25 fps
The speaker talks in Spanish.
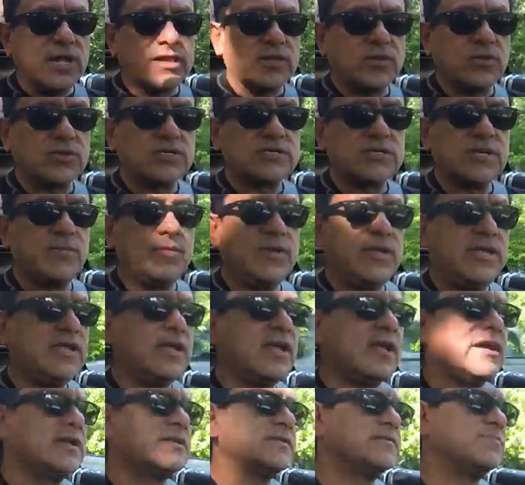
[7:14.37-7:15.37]
14
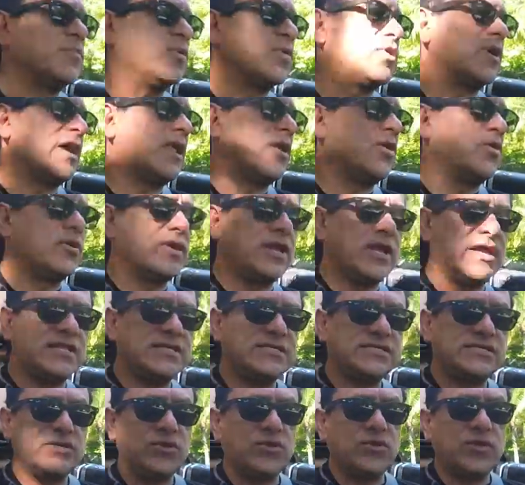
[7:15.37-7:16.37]
millas por galón
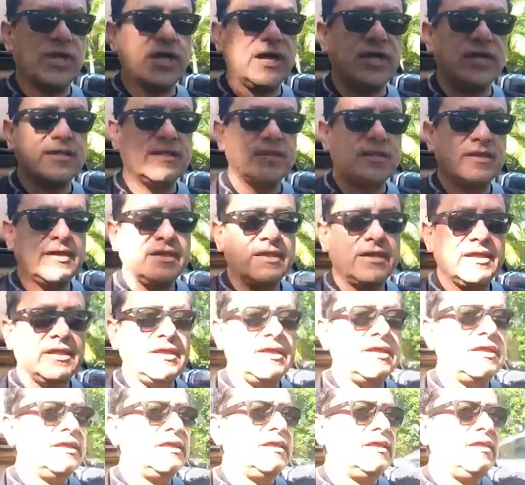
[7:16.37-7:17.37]
en ciudad
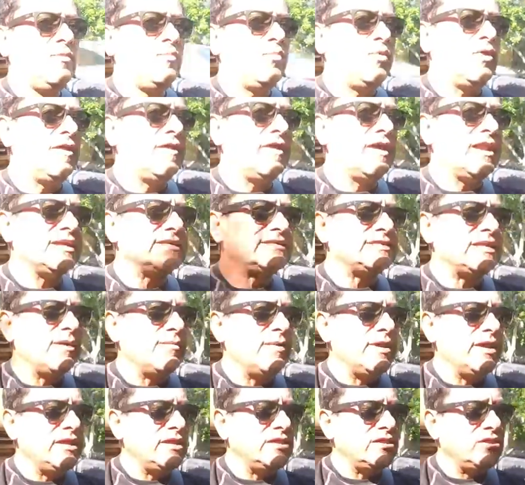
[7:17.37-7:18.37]
y puede dar hasta
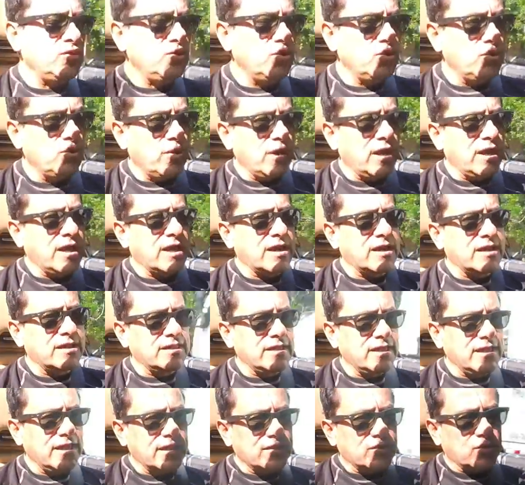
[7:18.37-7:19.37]
21 en
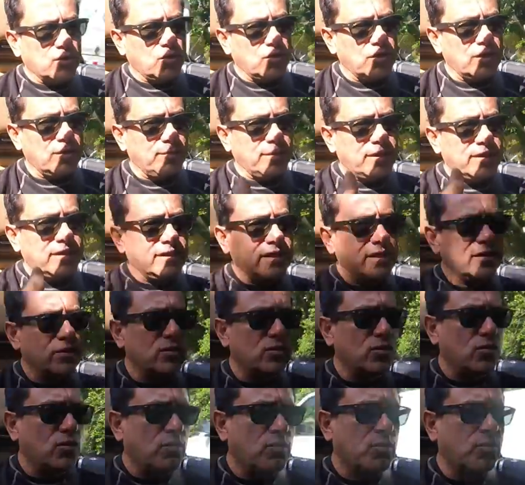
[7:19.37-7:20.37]
carretera, todo
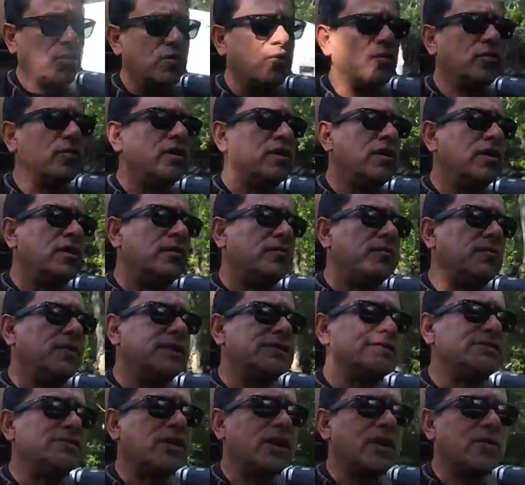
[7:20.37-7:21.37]
dependiendo, como
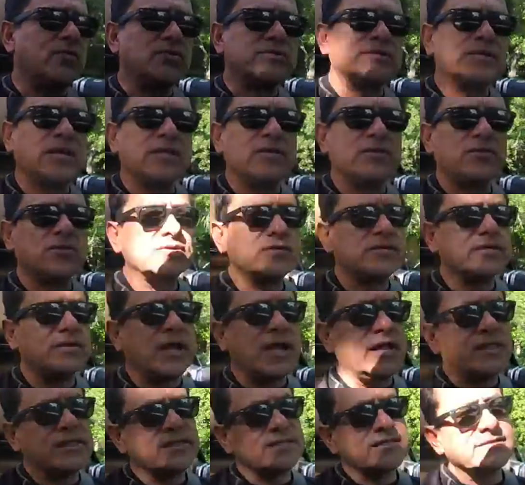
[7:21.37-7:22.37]
mencionamos antes,
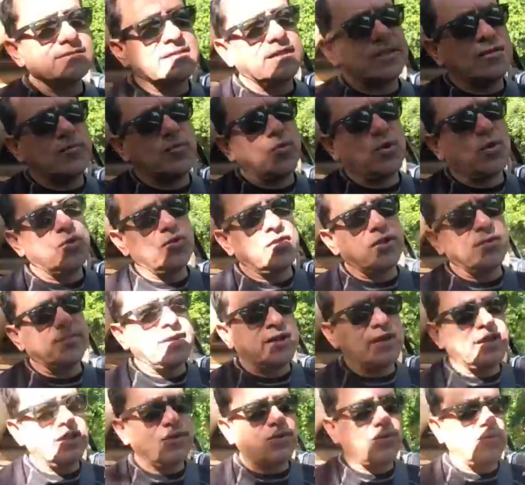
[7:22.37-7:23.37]
antes del modo de
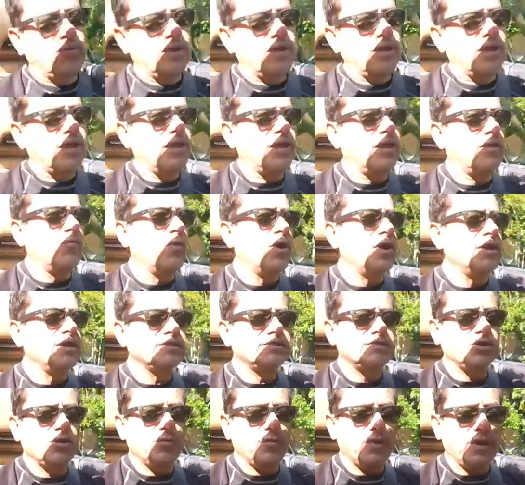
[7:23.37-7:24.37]
manejo en el
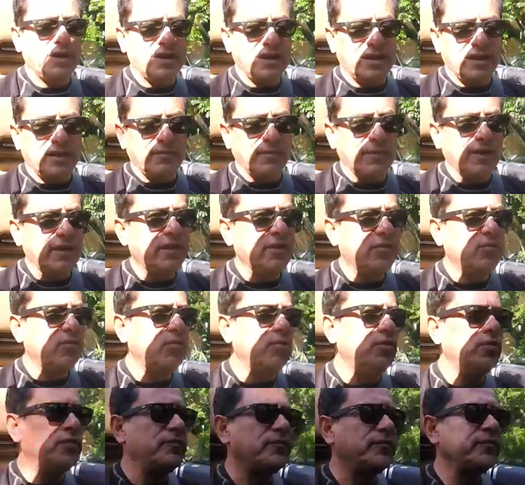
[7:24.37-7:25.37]
cual se opere el
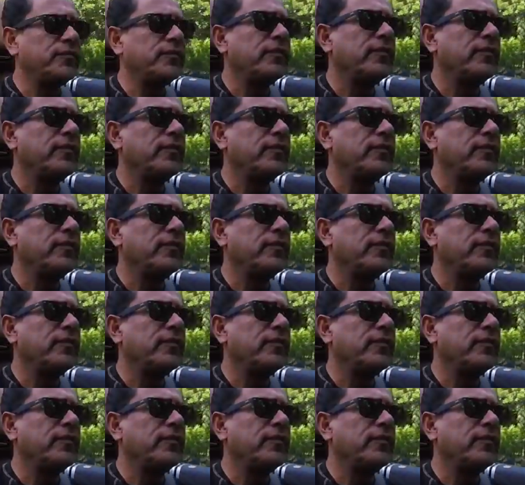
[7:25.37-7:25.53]
vehículo.